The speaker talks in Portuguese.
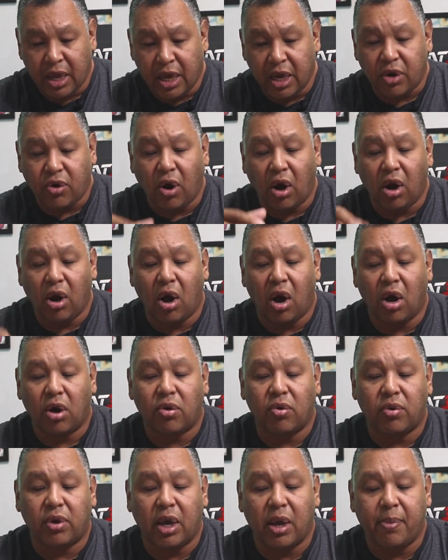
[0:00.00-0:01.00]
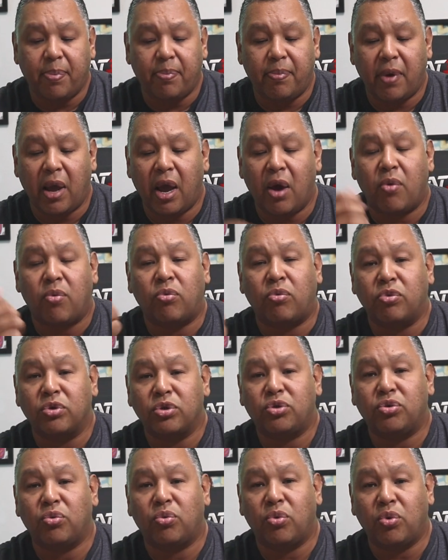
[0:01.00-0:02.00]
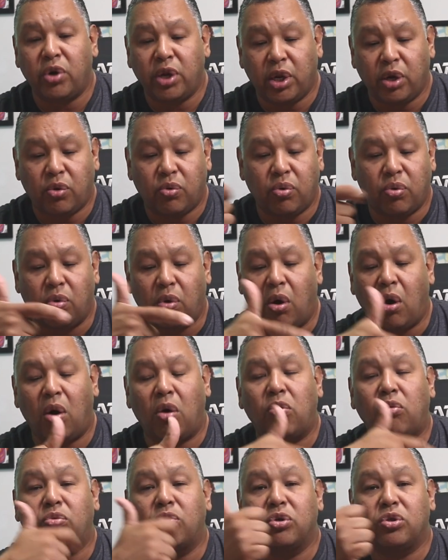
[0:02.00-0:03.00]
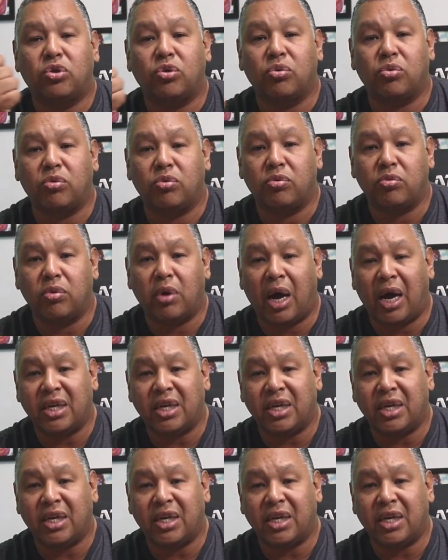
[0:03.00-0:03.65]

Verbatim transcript: e coloco que é um uso único ou um uso